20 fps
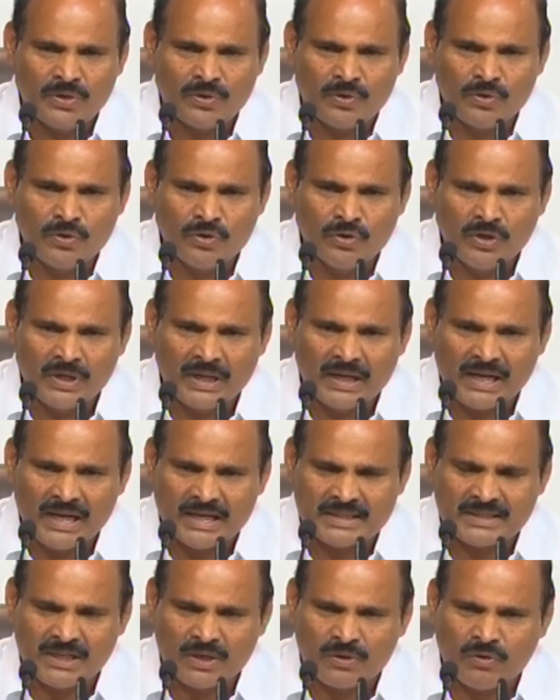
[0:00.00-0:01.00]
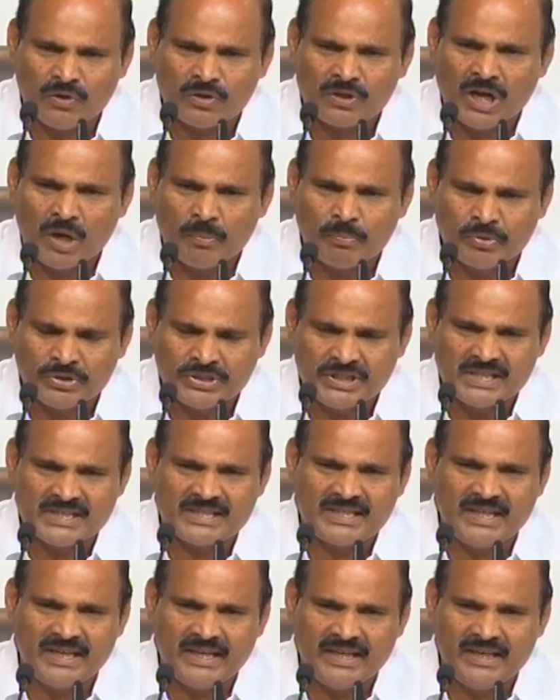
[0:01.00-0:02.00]
రెండున్నర లక్షల కోట్లు అప్పు
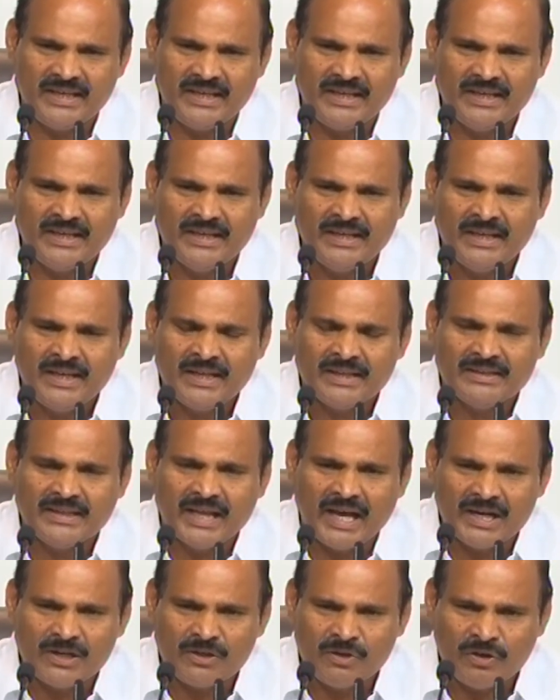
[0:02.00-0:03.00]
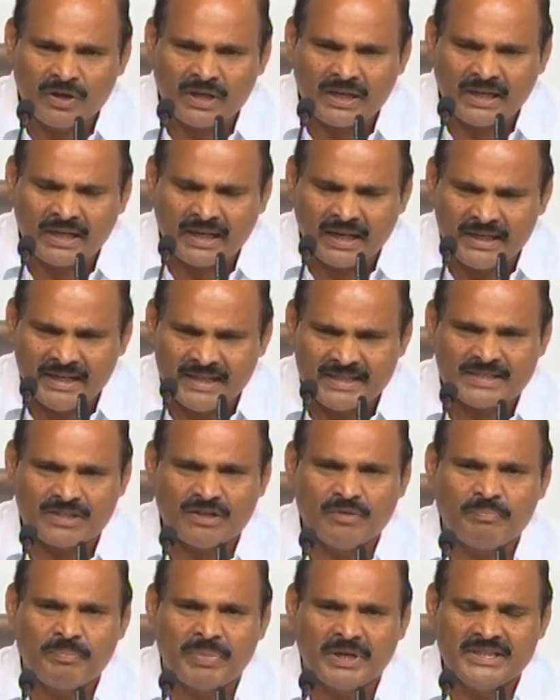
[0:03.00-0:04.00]
చేసి దాంట్లో
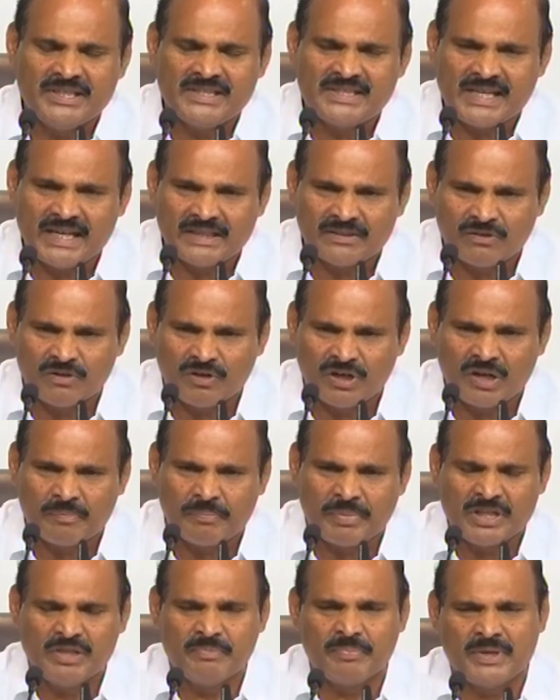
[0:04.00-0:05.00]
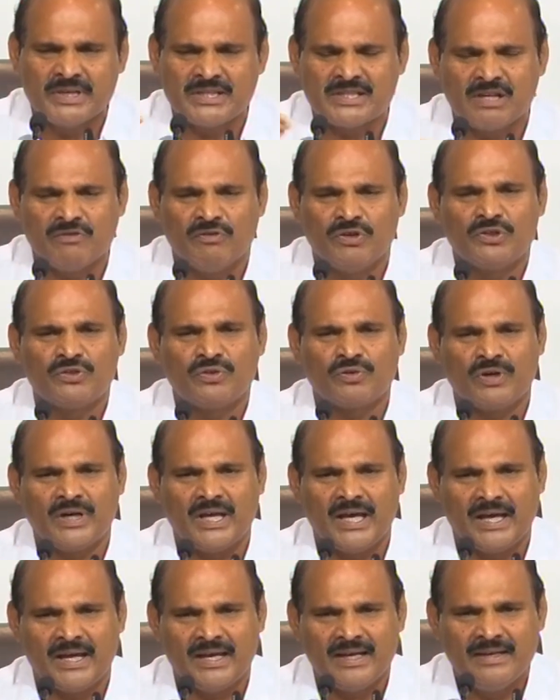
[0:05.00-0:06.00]
కనీసం పది శాతం కూడా పది పైసల వంతు
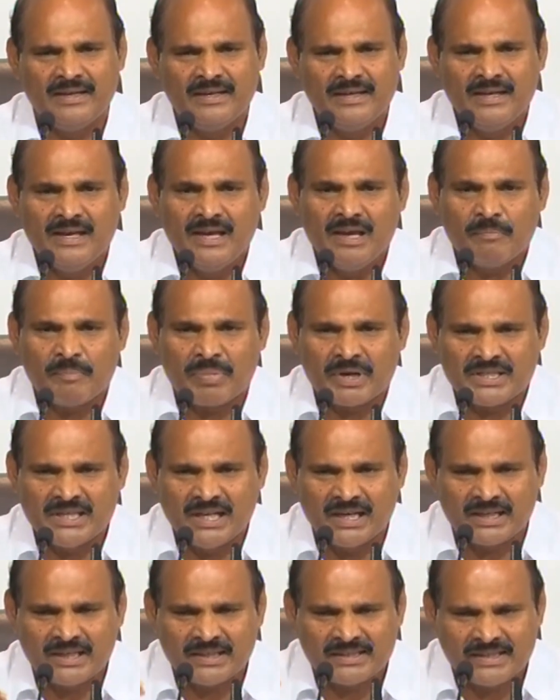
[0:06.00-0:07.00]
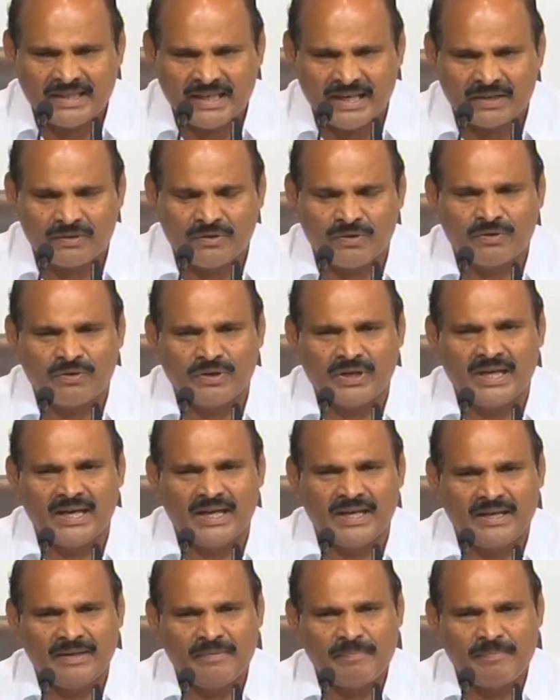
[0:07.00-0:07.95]
కూడా ప్రజలకి చేరుకోకుండా